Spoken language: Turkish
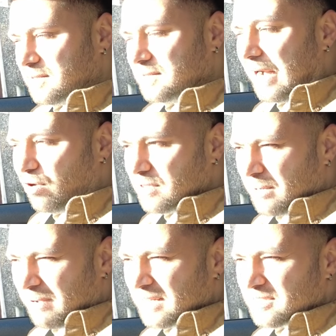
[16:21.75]
Ya
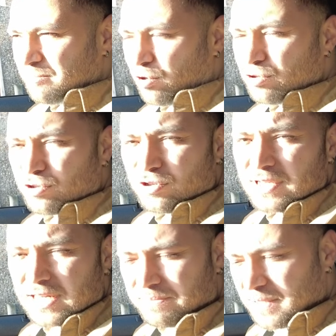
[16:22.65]
onlar bence bölge
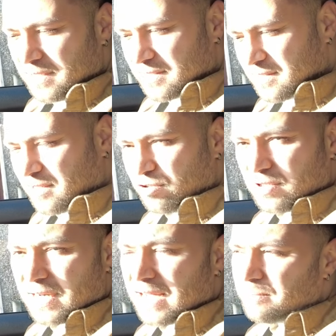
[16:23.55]
olarak Çünkü... bir izin
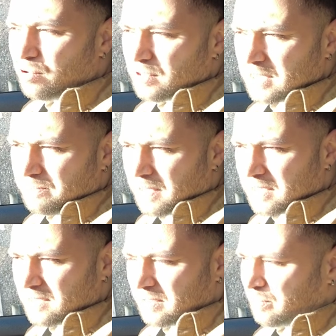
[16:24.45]
alıyorlar. Her bölgede
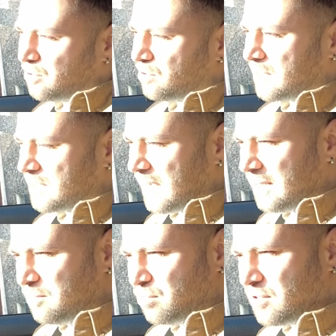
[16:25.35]
park edebiliyorlar.
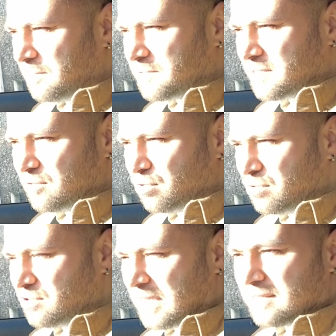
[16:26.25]
Yani bu kapısının
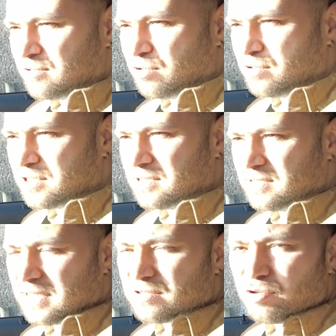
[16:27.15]
önü cadde olduğu
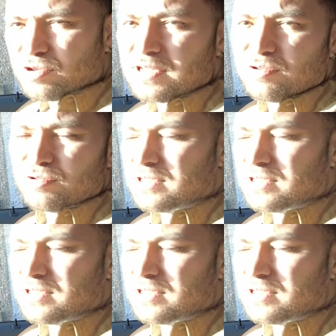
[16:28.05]
için direkt oradan evet,